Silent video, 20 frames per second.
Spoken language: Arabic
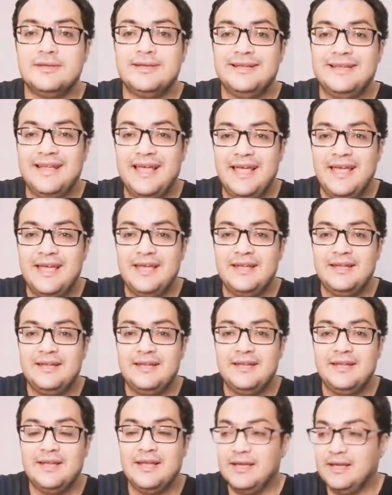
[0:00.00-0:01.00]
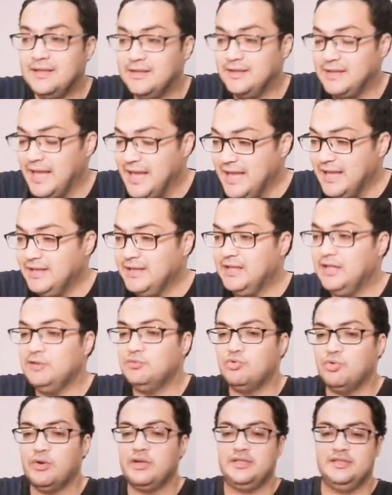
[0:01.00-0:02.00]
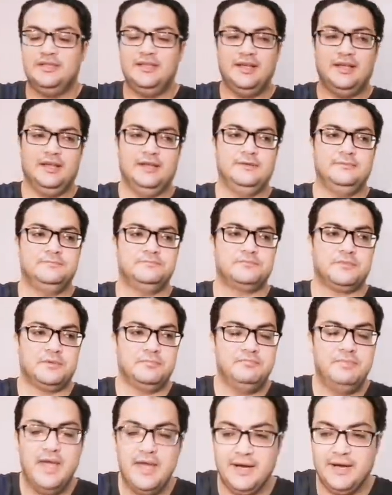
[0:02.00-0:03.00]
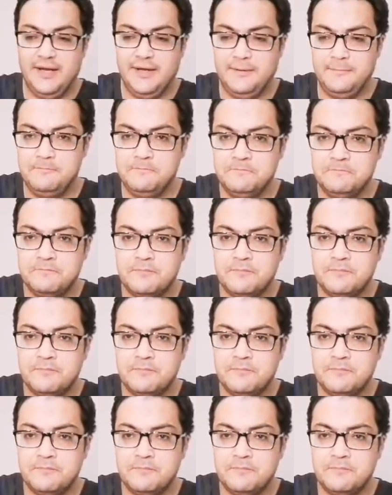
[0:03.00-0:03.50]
الاهلي ووادي دجله امبارح